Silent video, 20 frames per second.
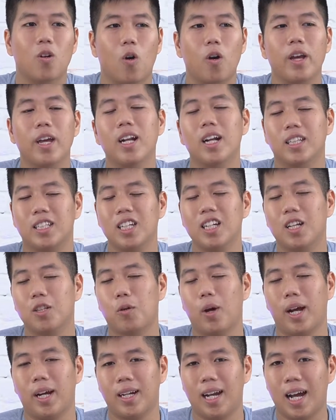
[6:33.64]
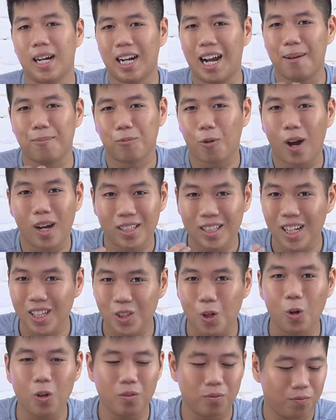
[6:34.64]
có nghĩa là chiếc điện thoại này đang đàm thoại rất là
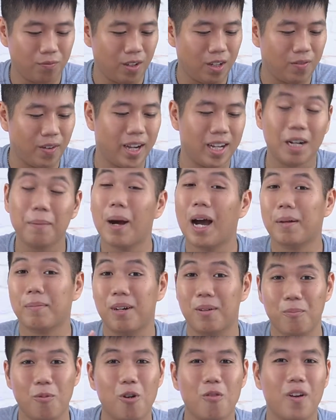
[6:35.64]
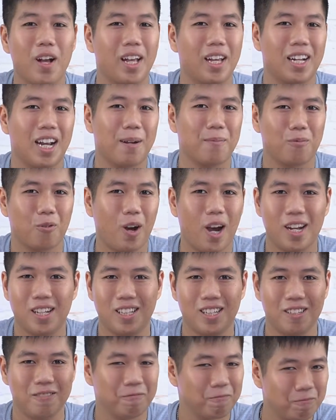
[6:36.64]
tốt vì vậy các bạn mà mua về đàm thoại
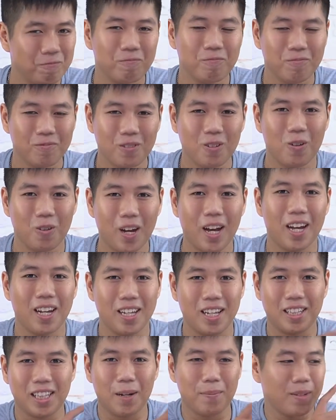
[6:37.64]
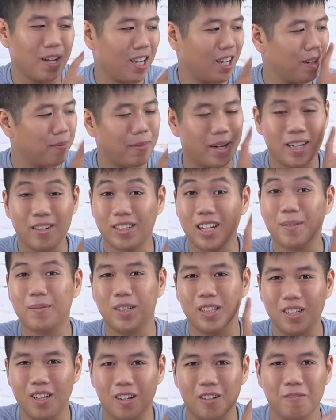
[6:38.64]
thì ok yên tâm nhé cái máy này
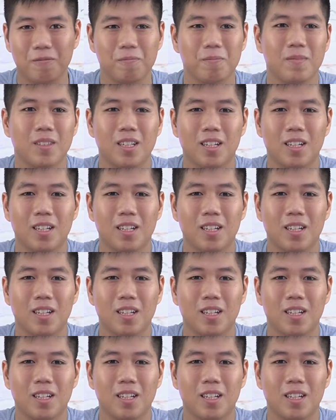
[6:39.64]
vẫn được